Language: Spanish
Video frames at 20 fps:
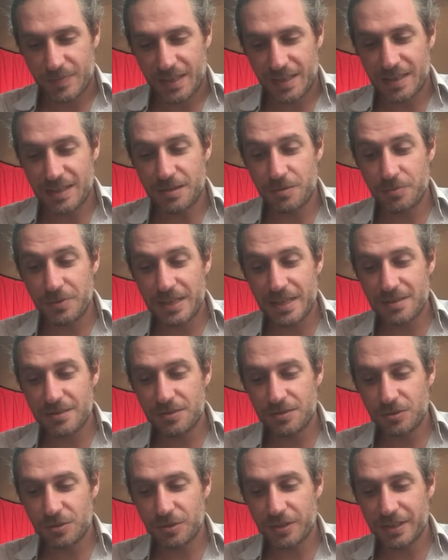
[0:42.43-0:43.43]
el
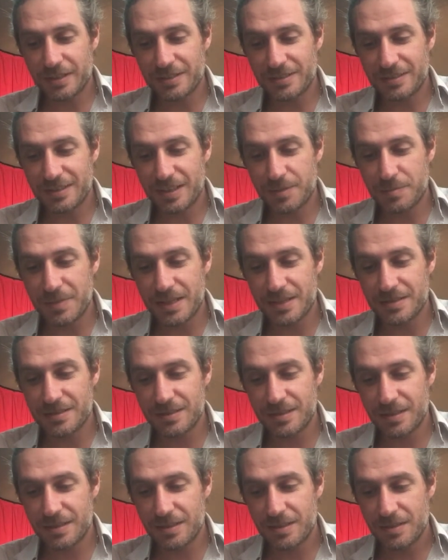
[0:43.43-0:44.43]
viento que
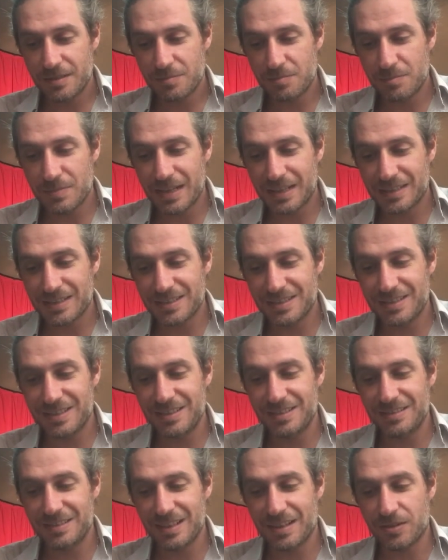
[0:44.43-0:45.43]
estremece
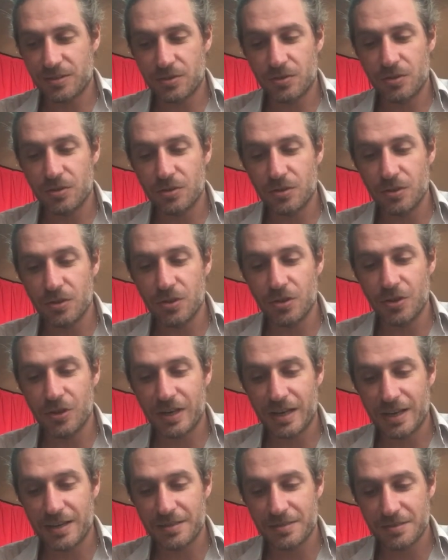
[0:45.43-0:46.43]
marchitas
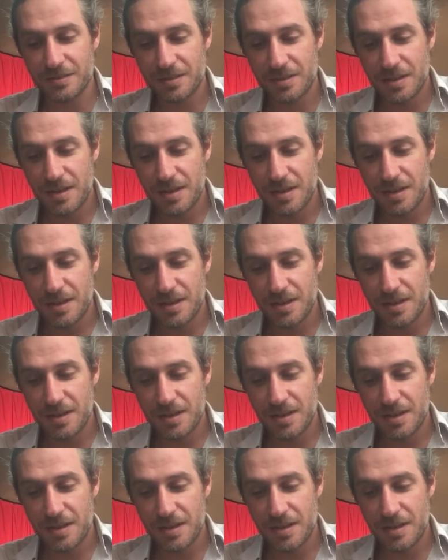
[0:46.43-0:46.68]
congojas